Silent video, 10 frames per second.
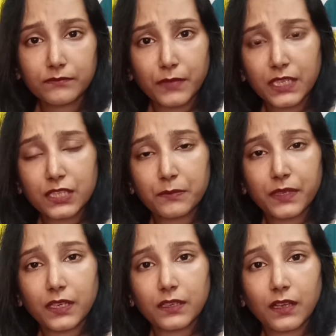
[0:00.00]
बट जब
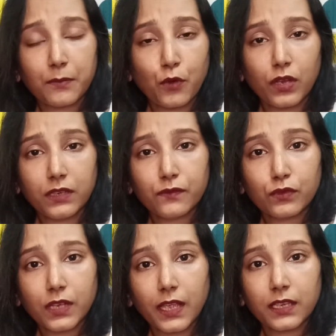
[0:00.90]
ये आप ऑयली फूड
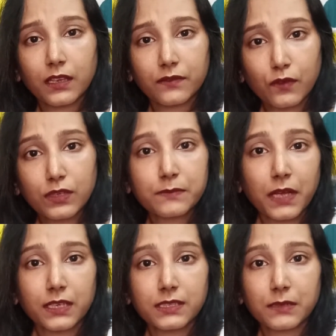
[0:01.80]
खाएंगे ऑफकोर्स
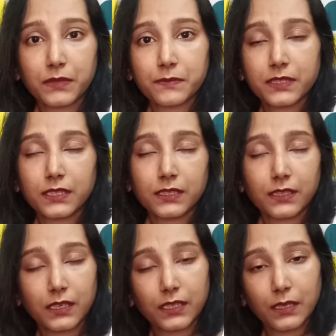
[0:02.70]
बाकी सब लिपस्टिक की
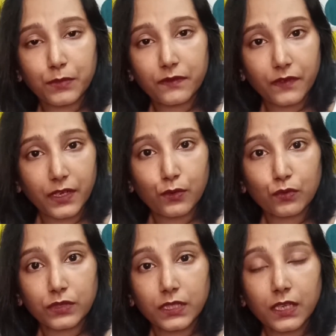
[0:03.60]
तरह ये भी फेड
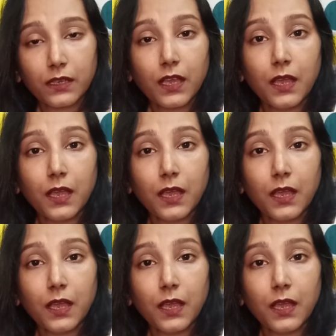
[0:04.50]
होती हैं